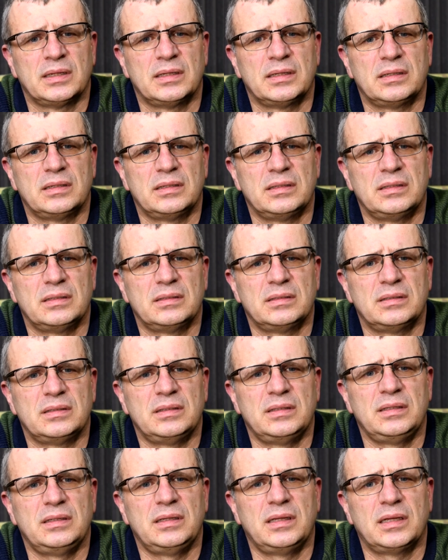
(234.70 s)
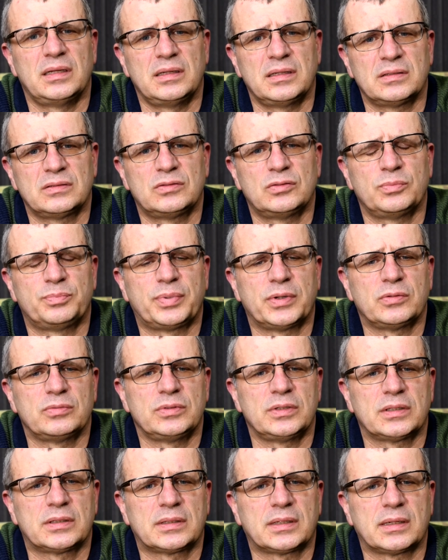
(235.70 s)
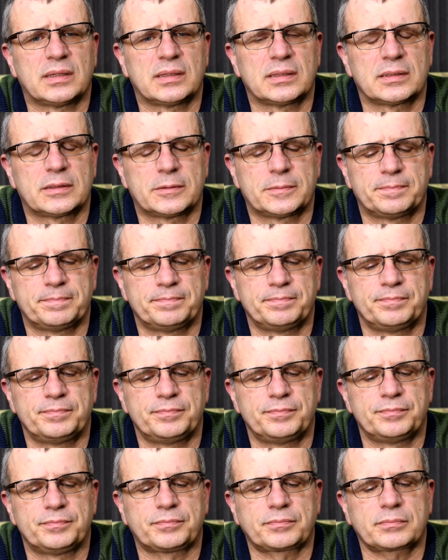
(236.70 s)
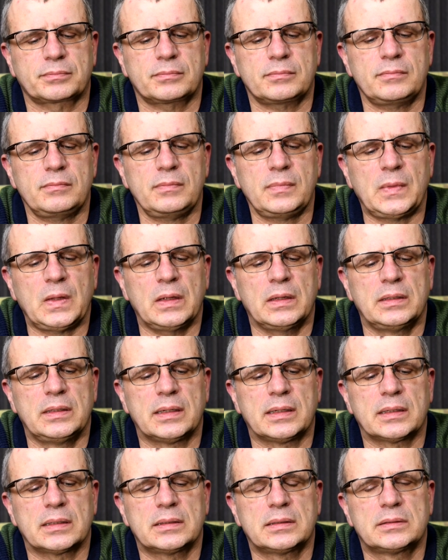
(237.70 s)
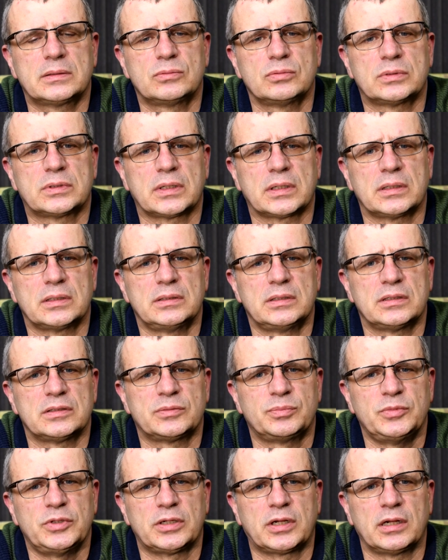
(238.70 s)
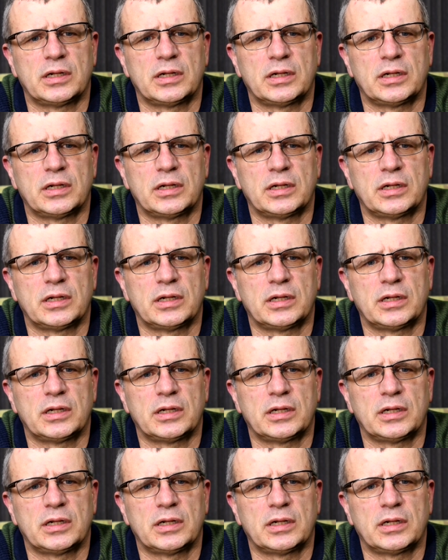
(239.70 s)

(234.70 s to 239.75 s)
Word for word: y, nie jest zupełnie tak, jak tutaj jest mi